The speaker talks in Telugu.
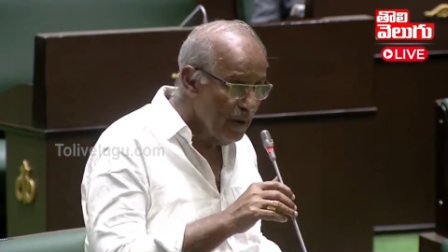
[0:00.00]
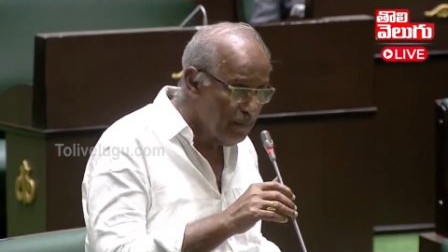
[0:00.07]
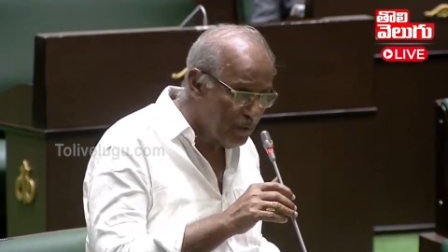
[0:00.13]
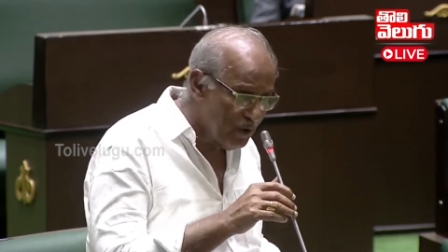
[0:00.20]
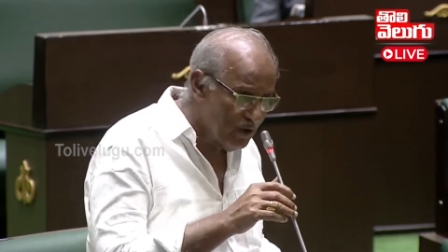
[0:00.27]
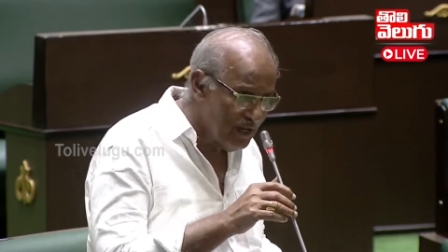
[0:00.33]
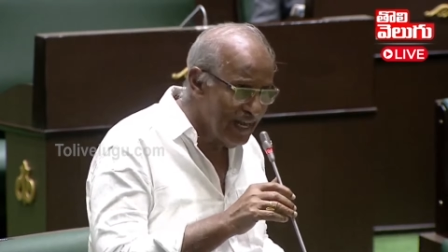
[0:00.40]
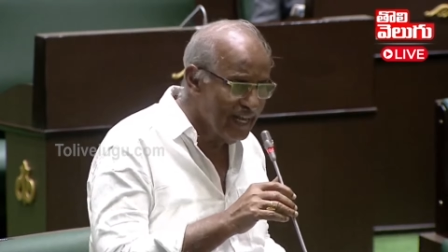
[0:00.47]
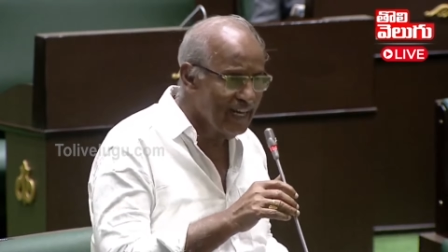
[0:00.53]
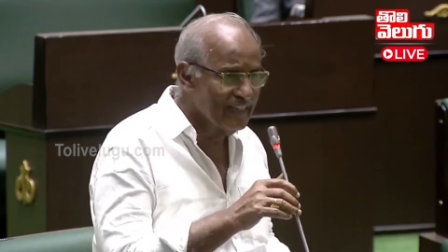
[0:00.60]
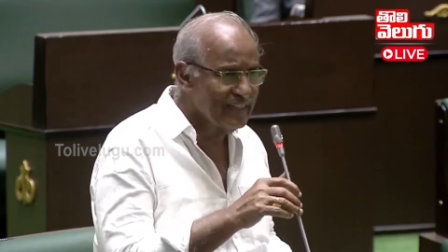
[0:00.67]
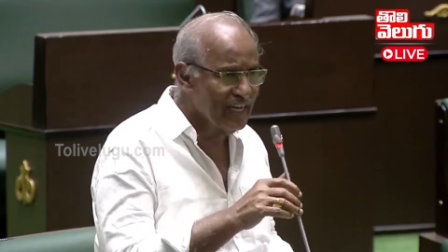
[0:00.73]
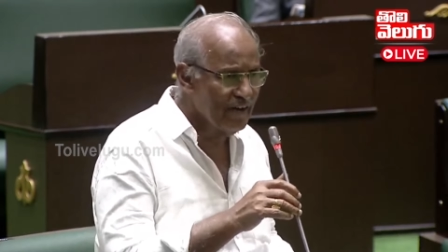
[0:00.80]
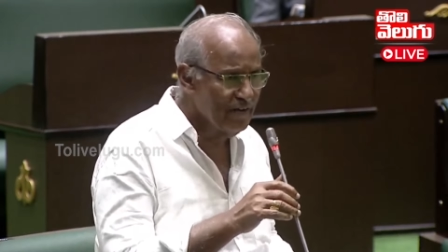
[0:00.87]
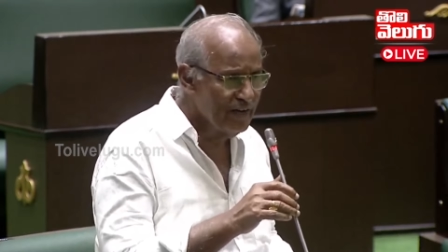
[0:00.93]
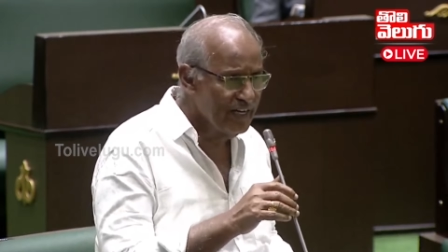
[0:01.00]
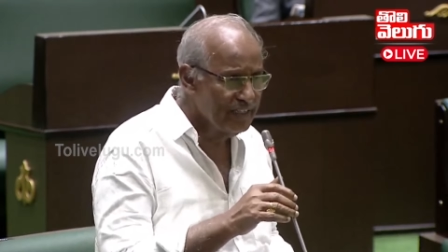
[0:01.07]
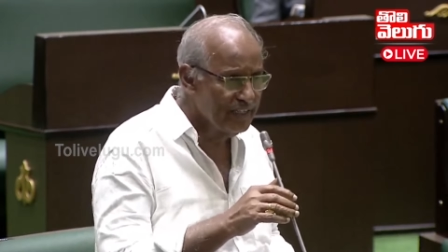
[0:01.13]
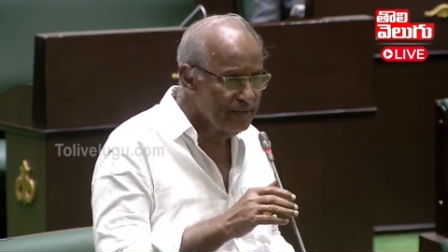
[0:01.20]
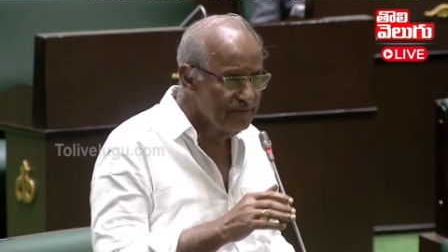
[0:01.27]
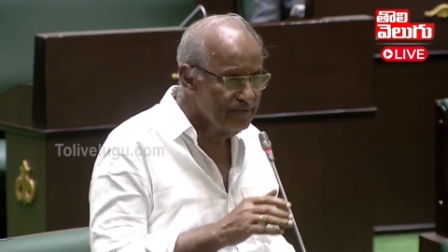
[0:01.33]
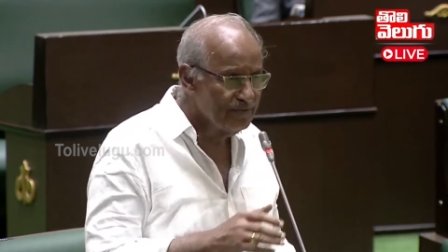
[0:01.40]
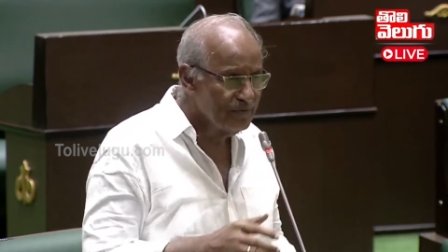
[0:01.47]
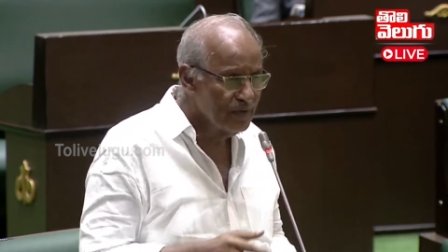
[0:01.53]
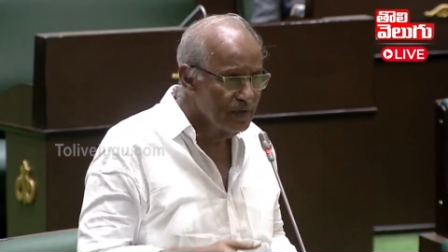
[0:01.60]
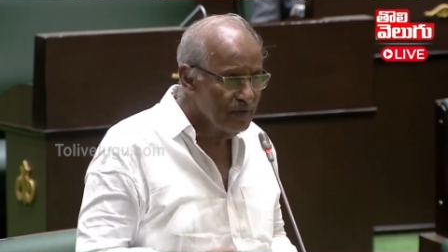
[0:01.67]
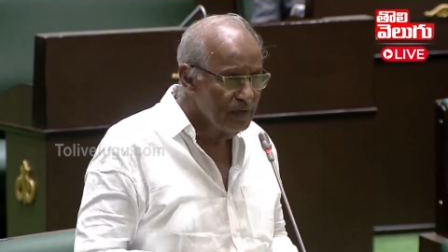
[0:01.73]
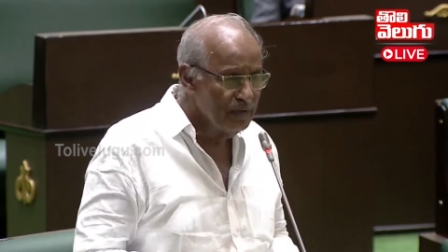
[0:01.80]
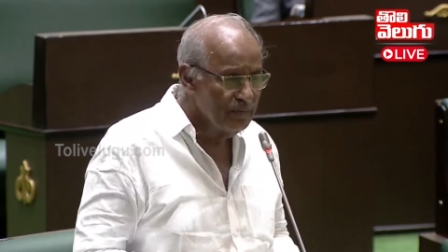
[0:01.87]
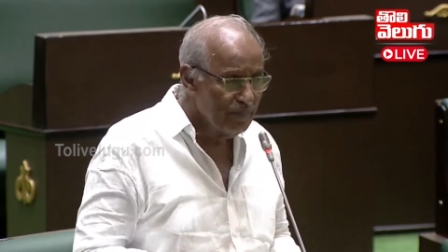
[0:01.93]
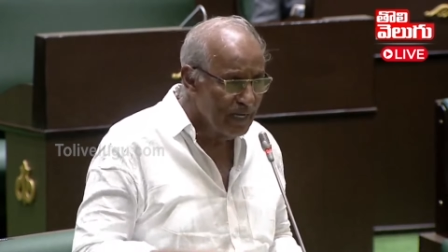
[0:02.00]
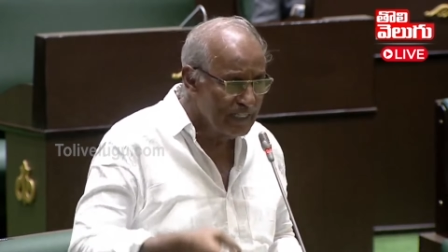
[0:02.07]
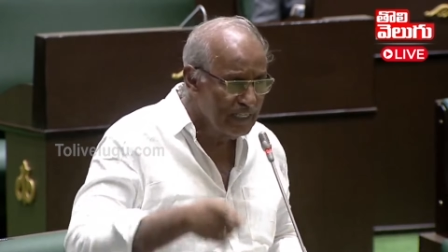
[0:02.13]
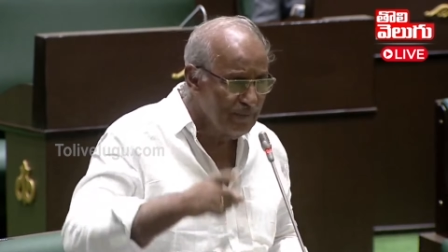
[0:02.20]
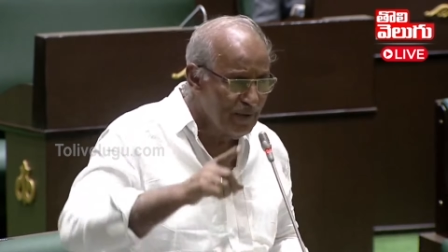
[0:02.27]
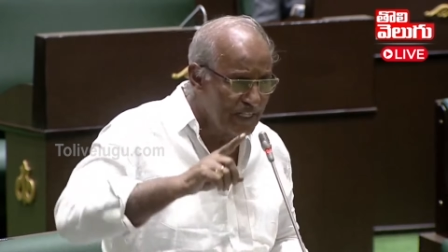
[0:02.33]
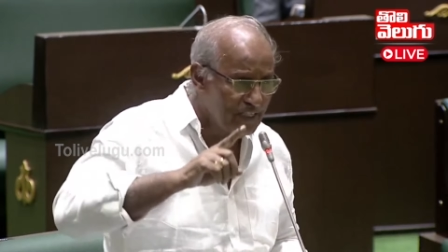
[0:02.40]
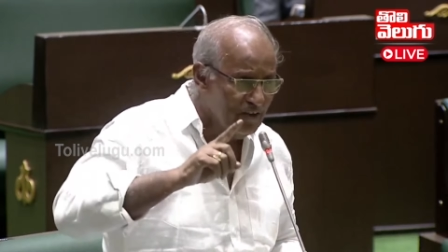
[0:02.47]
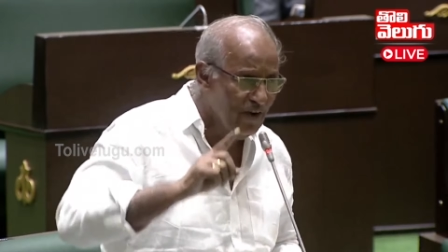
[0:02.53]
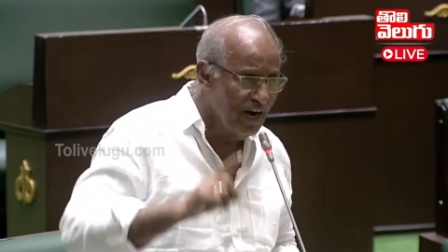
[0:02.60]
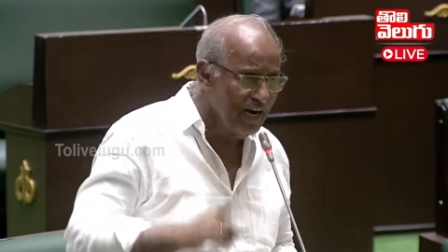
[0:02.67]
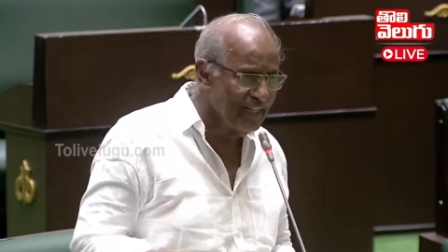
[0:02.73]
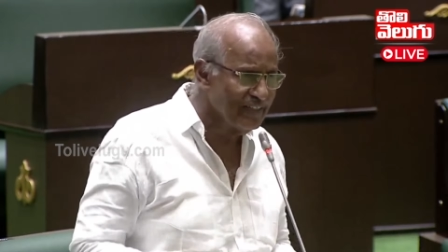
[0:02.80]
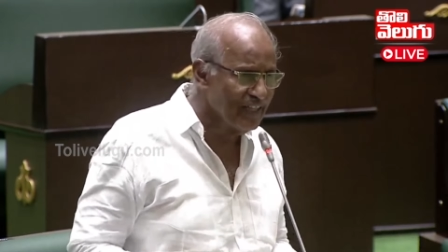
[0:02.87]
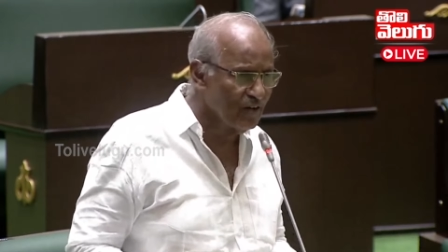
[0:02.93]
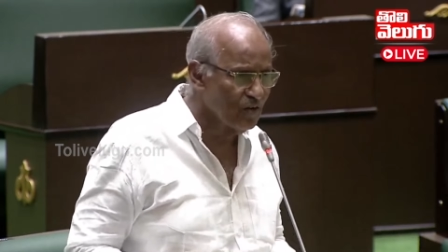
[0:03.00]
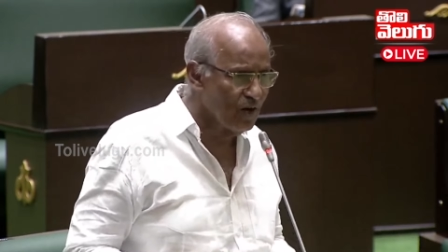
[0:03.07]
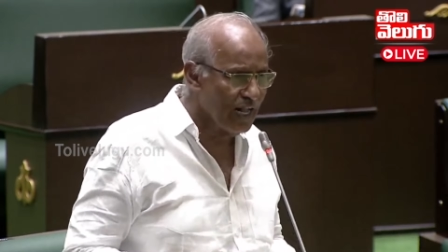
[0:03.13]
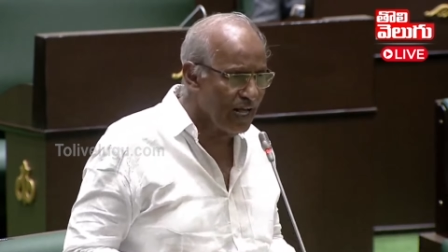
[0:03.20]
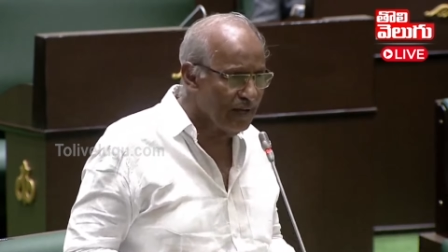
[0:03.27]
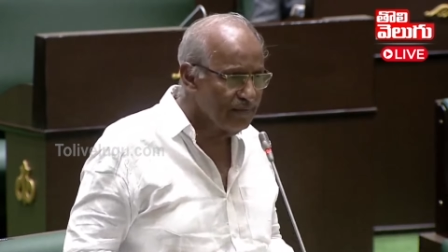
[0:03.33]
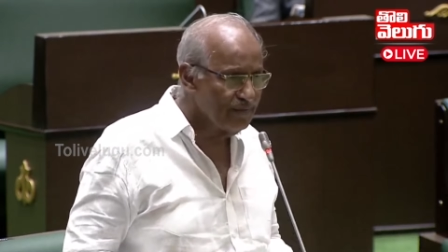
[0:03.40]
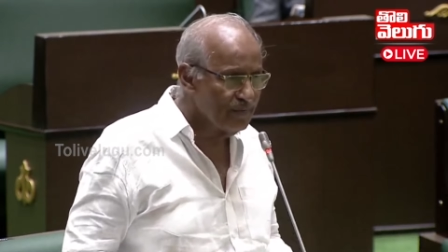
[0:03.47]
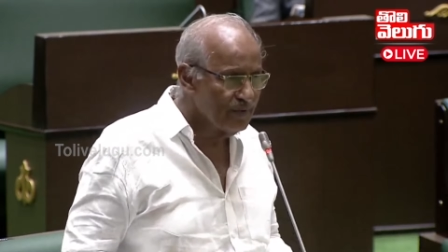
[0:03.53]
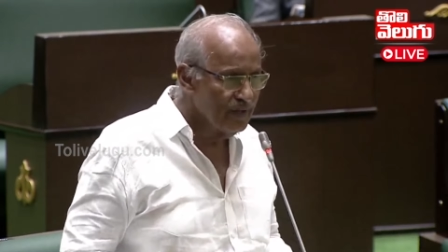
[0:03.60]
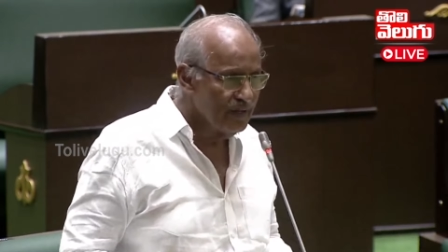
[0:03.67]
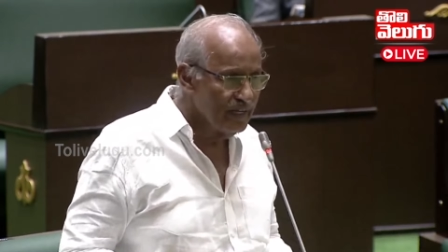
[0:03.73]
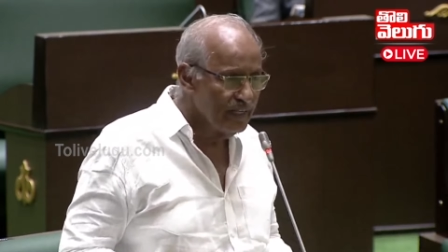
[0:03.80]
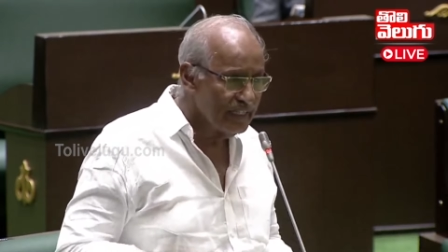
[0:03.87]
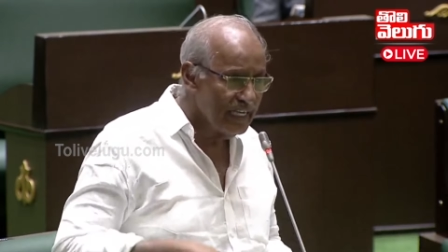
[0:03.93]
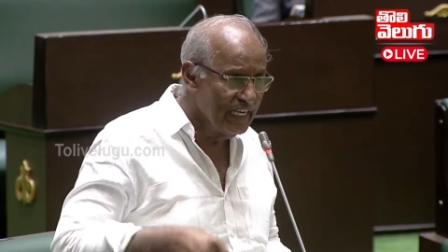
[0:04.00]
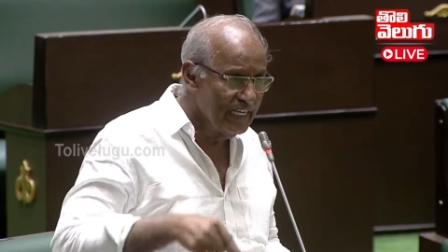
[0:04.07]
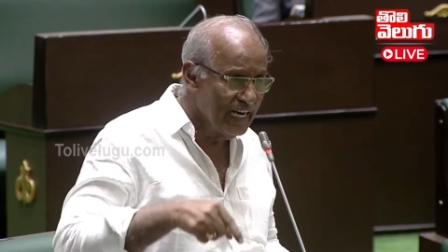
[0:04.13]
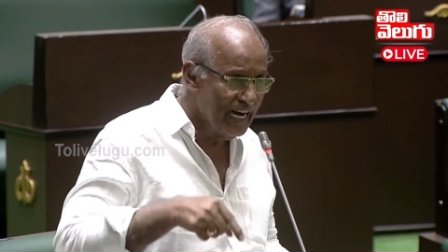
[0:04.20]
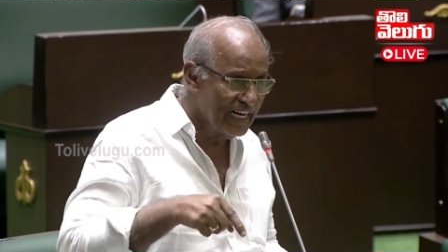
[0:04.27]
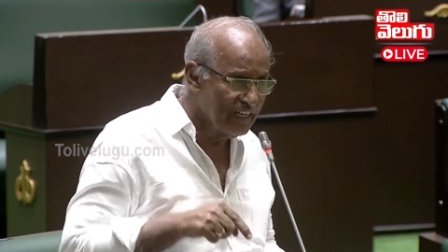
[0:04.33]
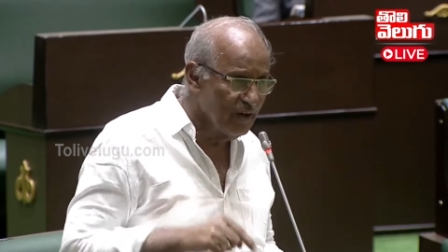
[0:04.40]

ఎప్పుడు లేనంత అవినీతి పెద్ద పెద్ద వాళ్ళందరూ కూడా దీన్ని